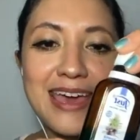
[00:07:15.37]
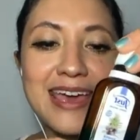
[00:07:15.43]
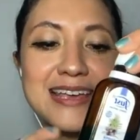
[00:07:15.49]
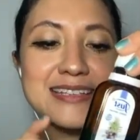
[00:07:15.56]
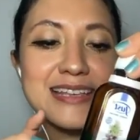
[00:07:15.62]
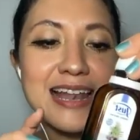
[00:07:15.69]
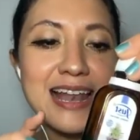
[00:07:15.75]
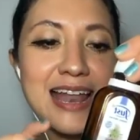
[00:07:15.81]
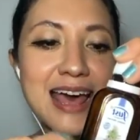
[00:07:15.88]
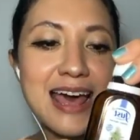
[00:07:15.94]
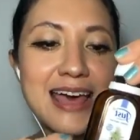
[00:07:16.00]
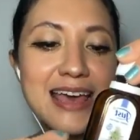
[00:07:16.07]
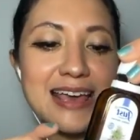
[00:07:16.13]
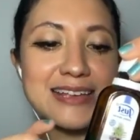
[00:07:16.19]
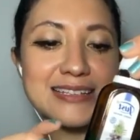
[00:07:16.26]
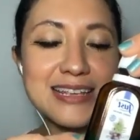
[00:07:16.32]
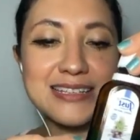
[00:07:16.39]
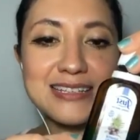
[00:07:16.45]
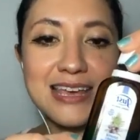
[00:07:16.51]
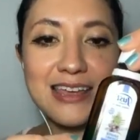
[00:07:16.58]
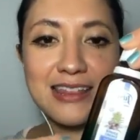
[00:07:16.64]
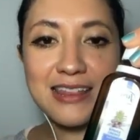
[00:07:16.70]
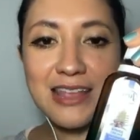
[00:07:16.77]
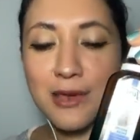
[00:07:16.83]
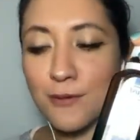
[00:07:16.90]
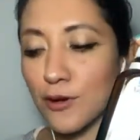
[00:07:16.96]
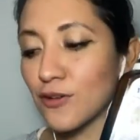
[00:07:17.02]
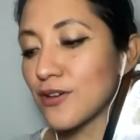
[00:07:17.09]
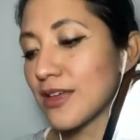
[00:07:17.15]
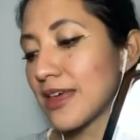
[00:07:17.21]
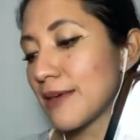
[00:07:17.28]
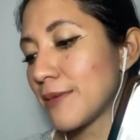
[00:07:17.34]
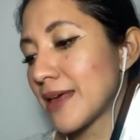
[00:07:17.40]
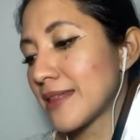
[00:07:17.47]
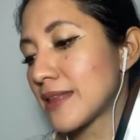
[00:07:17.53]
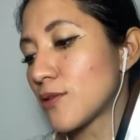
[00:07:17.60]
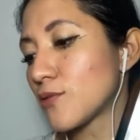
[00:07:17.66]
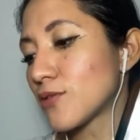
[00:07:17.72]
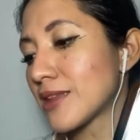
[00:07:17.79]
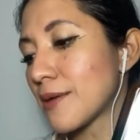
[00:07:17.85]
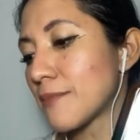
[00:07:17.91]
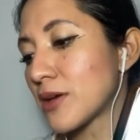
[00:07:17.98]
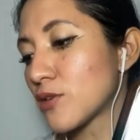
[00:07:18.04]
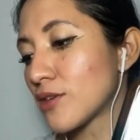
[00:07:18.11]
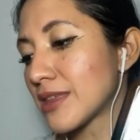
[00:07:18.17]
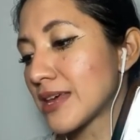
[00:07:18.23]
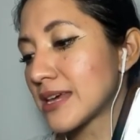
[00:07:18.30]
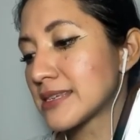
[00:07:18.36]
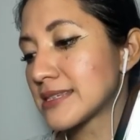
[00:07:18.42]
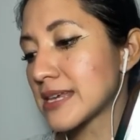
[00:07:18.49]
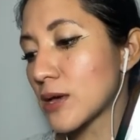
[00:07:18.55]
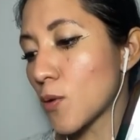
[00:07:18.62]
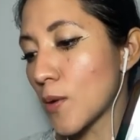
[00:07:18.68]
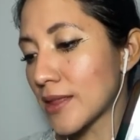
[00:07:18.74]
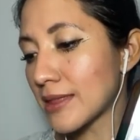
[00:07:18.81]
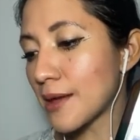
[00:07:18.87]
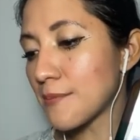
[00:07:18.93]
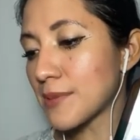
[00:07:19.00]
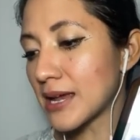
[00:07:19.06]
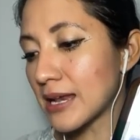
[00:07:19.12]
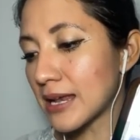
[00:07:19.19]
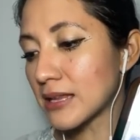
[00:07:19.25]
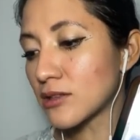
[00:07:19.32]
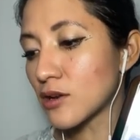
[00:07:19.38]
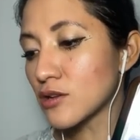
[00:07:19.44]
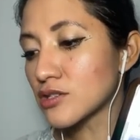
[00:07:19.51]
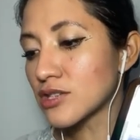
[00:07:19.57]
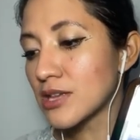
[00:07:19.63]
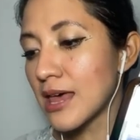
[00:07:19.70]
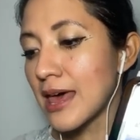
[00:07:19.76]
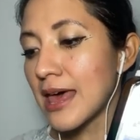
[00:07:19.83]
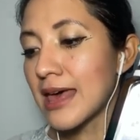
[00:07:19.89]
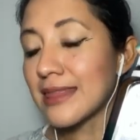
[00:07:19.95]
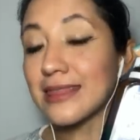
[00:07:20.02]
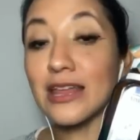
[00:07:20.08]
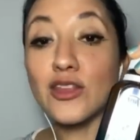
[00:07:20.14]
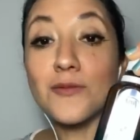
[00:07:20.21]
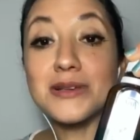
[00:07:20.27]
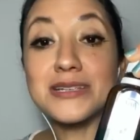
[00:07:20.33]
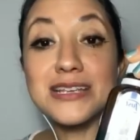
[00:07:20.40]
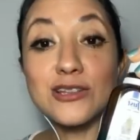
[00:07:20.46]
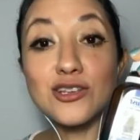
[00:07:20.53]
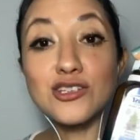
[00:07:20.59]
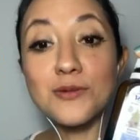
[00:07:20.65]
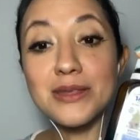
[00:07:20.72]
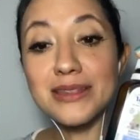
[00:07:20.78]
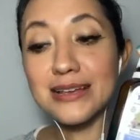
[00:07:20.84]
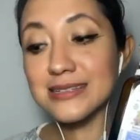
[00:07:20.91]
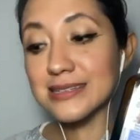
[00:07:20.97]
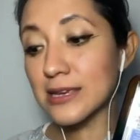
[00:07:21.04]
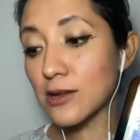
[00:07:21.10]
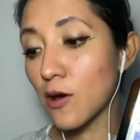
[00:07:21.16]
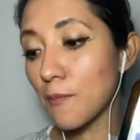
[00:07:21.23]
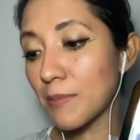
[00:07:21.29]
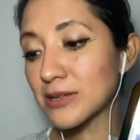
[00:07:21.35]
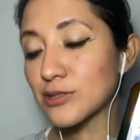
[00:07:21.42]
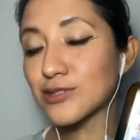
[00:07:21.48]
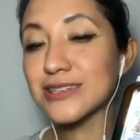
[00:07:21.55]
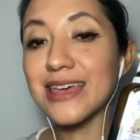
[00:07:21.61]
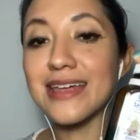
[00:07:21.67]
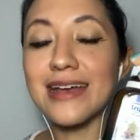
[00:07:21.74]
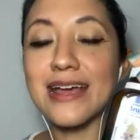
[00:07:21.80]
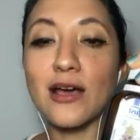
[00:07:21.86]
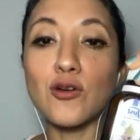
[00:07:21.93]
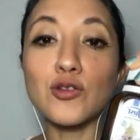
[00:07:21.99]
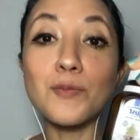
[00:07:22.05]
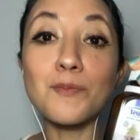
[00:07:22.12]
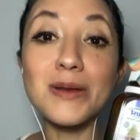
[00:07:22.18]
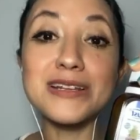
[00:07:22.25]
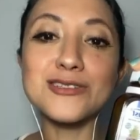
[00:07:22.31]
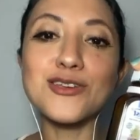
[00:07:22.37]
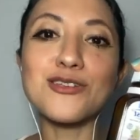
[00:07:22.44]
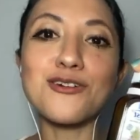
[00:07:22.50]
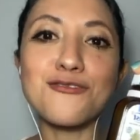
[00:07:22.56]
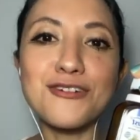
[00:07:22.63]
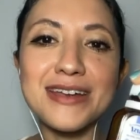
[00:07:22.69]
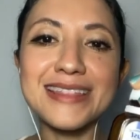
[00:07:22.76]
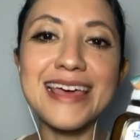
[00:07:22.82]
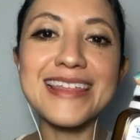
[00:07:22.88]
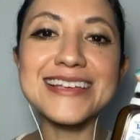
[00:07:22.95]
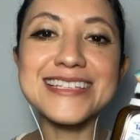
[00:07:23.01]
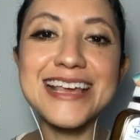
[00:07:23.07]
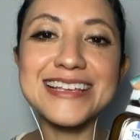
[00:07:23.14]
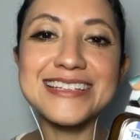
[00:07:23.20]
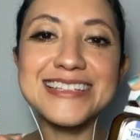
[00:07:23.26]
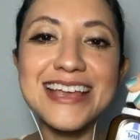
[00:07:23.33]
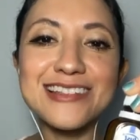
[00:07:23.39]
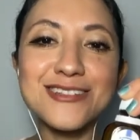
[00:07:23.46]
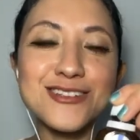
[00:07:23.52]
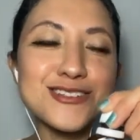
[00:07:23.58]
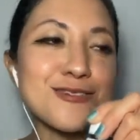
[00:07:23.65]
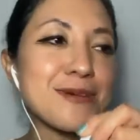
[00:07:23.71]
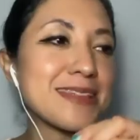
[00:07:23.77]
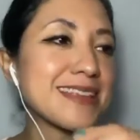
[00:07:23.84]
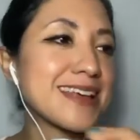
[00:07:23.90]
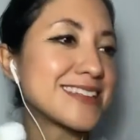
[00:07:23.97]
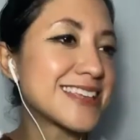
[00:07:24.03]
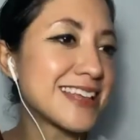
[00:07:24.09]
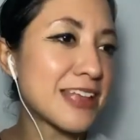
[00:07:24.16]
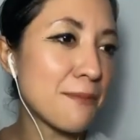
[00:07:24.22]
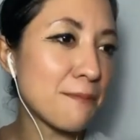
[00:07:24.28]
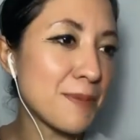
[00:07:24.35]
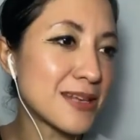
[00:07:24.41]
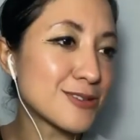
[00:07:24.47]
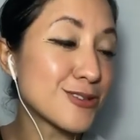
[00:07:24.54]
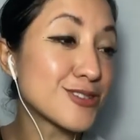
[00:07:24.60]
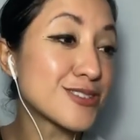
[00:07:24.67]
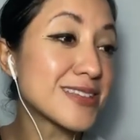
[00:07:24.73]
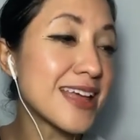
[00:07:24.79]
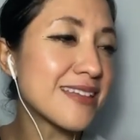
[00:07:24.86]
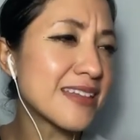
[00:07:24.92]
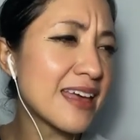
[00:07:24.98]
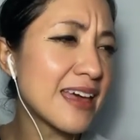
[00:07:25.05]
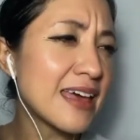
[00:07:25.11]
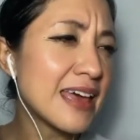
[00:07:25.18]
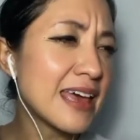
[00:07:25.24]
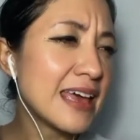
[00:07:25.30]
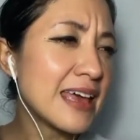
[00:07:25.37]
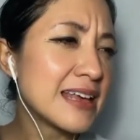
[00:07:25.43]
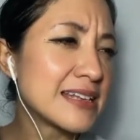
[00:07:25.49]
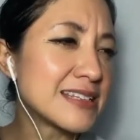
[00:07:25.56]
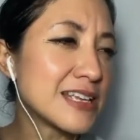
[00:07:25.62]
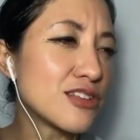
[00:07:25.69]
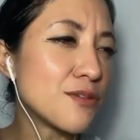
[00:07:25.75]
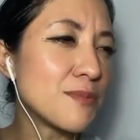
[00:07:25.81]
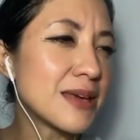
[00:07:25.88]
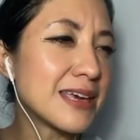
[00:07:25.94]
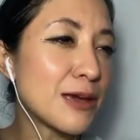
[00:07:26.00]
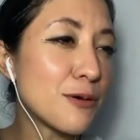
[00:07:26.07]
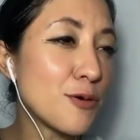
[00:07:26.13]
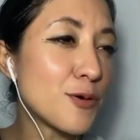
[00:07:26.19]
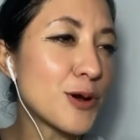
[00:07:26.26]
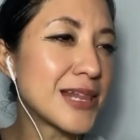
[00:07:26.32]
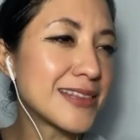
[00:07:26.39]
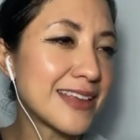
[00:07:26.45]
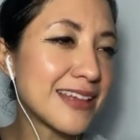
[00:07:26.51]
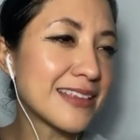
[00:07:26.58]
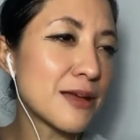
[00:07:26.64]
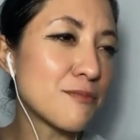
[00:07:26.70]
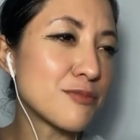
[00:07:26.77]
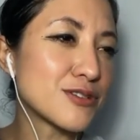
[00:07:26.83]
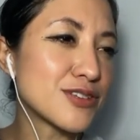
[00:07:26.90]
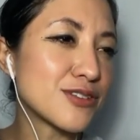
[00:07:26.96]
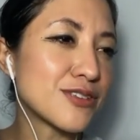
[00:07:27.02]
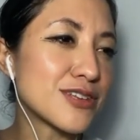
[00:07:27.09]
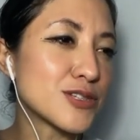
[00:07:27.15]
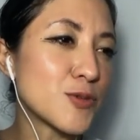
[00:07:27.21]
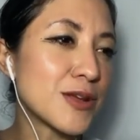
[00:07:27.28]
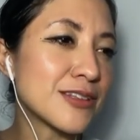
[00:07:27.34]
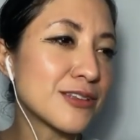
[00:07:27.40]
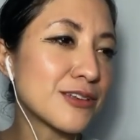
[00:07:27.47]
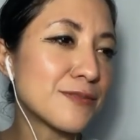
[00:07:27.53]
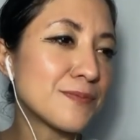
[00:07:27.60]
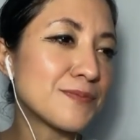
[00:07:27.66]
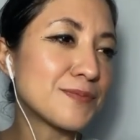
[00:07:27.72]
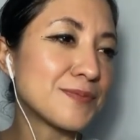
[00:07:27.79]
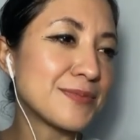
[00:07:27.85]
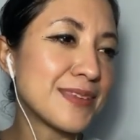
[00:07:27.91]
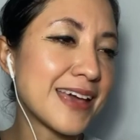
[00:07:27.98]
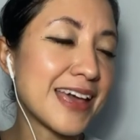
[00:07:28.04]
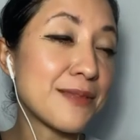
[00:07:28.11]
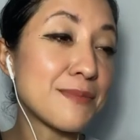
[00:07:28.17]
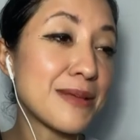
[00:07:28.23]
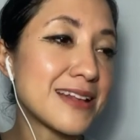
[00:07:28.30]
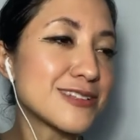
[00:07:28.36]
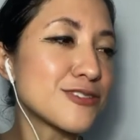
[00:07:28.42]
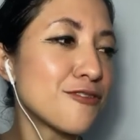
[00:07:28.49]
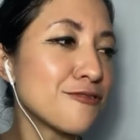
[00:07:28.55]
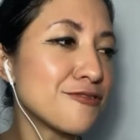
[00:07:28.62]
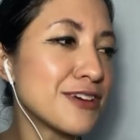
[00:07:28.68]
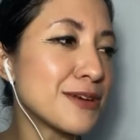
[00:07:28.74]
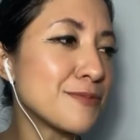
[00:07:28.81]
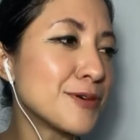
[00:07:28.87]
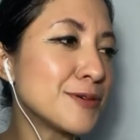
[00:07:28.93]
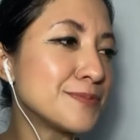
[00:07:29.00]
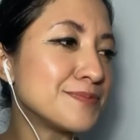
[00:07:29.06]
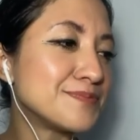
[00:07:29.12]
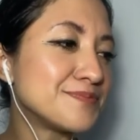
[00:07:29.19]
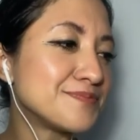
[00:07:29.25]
Es la esencia de Nebro, viene en un tamaño de 50 mililitros. De 995 pesos quedaría con un precio de oferta de 697 pesos. Tiene, si no me equivoco, el 30% de descuento. Déjenme les confirmo.